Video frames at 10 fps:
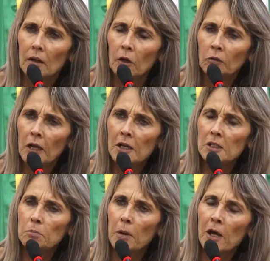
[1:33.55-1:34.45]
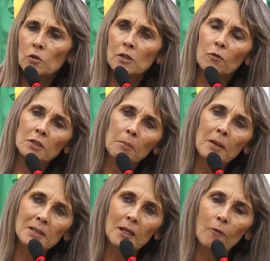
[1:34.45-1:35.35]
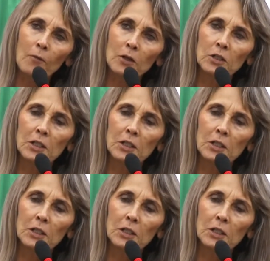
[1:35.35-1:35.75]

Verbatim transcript: Não tem respeito, se você passar na faixa